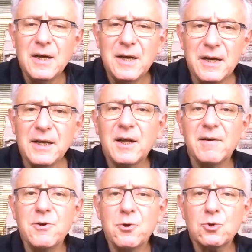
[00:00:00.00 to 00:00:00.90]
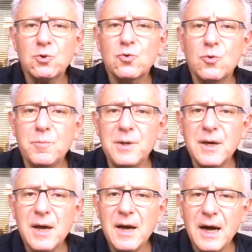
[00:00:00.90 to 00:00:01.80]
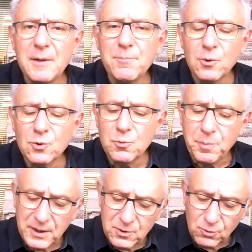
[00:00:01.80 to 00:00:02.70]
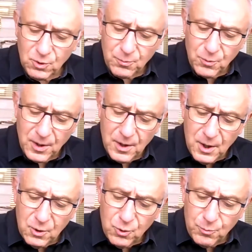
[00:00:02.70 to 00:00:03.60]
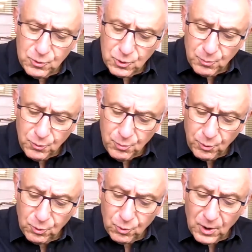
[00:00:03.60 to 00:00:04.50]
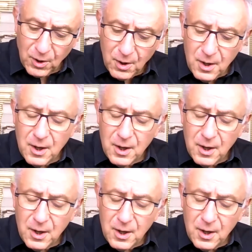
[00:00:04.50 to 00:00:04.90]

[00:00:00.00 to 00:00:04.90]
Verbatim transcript: et les travailleurs sont soumis à des plans de suppression d'emplois de plus en plus brutaux. Alors,